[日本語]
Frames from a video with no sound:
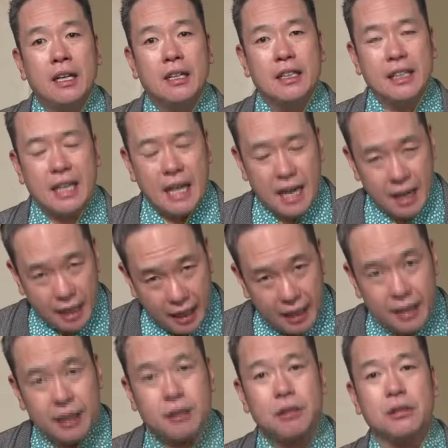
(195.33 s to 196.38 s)
や
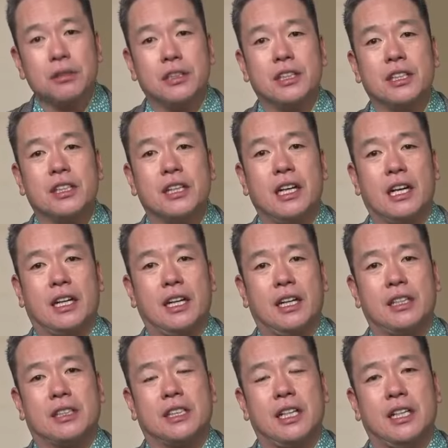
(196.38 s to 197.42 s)
はりこの銀河
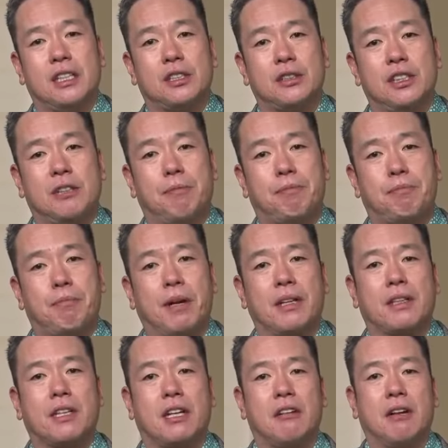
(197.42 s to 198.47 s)
系、最初に引っ
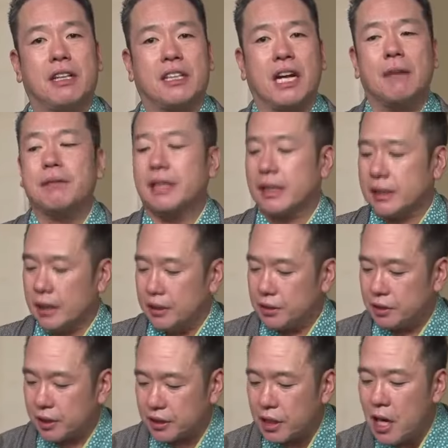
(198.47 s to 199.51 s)
張ったのは田村選
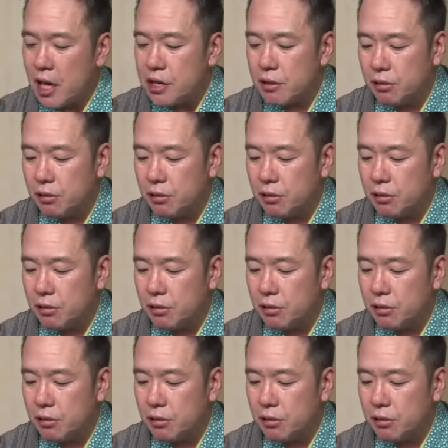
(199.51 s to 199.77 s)
手です。